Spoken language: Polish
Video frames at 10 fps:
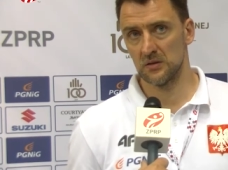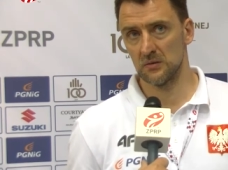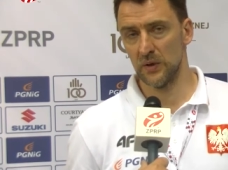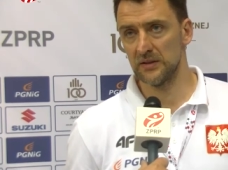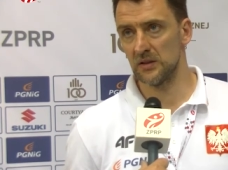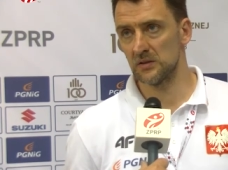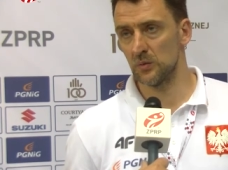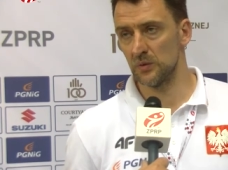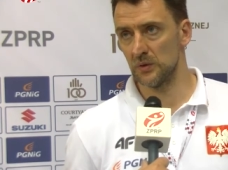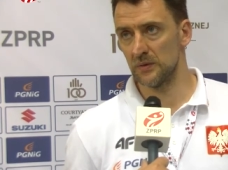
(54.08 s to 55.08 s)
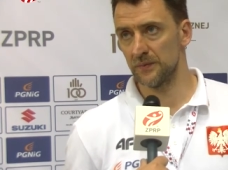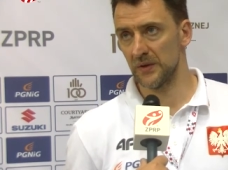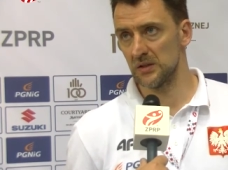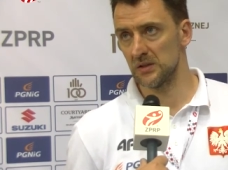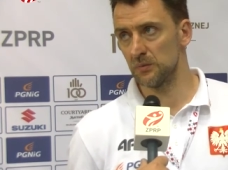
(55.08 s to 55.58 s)
błędy nas gubiły.
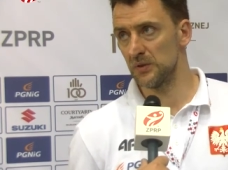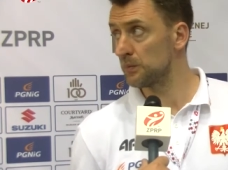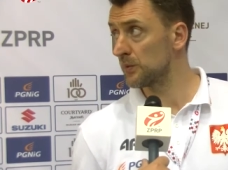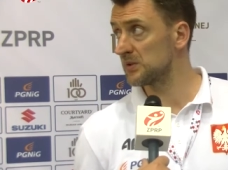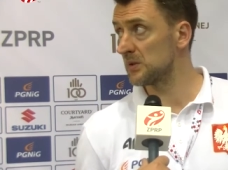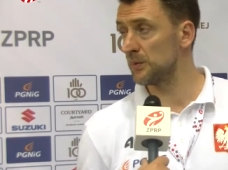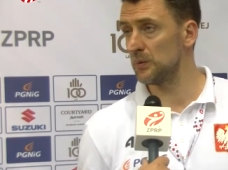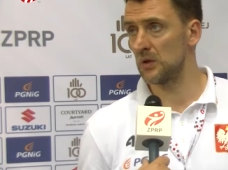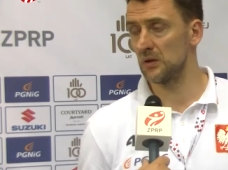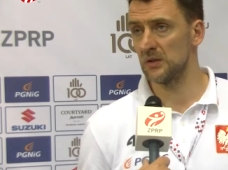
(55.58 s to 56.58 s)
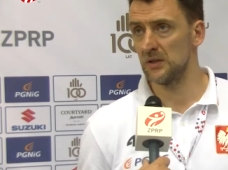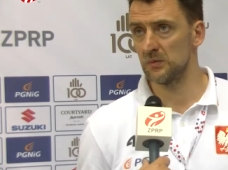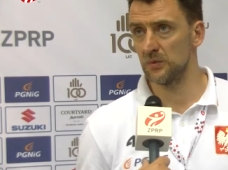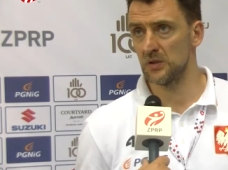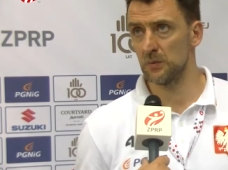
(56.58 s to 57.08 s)
E, zbyt proste piłki
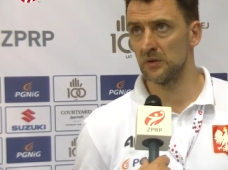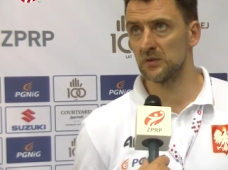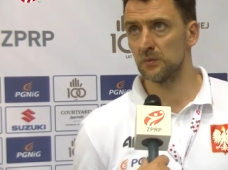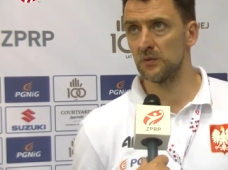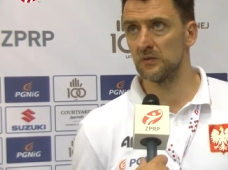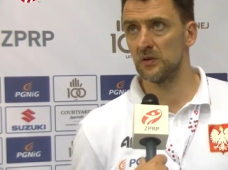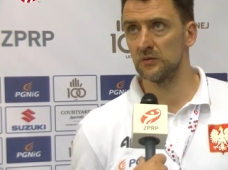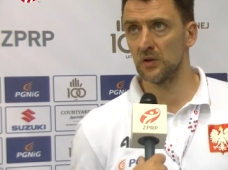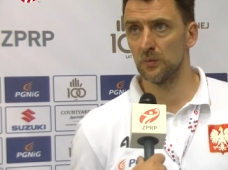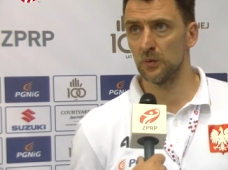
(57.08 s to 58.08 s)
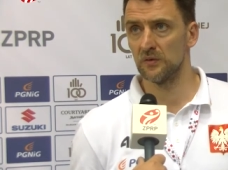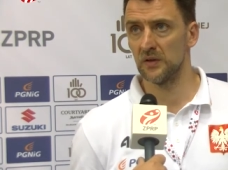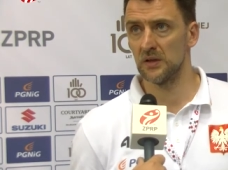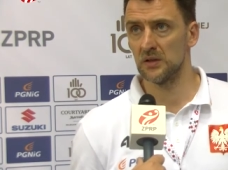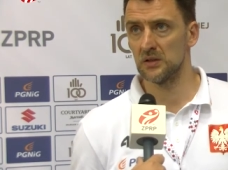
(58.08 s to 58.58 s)
oddaliśmy Hiszpanom, co spowodowało w drugiej
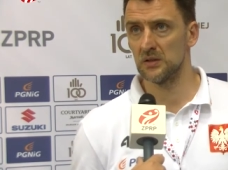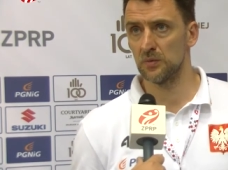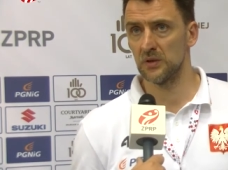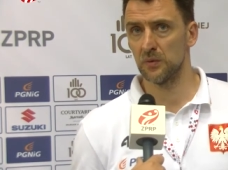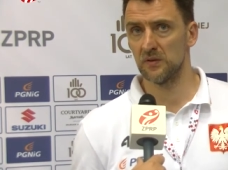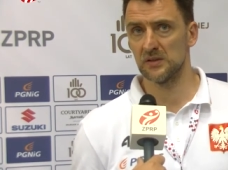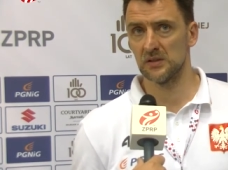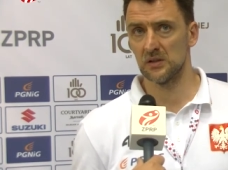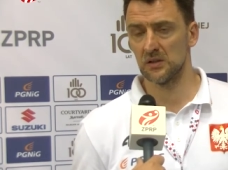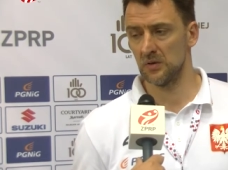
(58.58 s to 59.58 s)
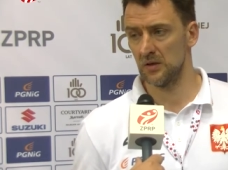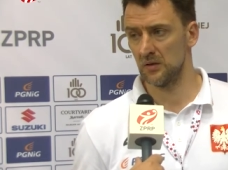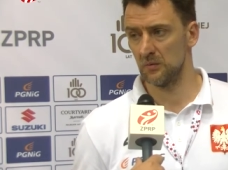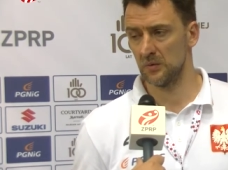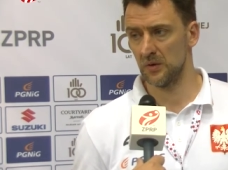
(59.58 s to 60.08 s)
połowie ich prowadzenie trzema
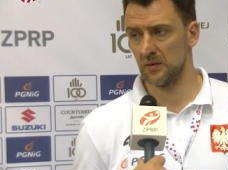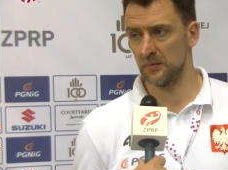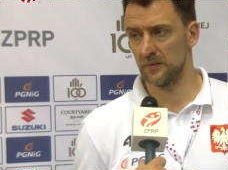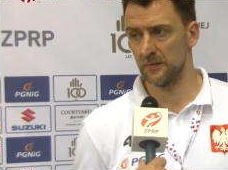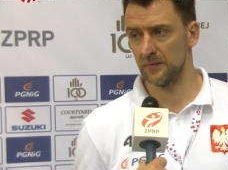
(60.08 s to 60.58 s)
bramkami.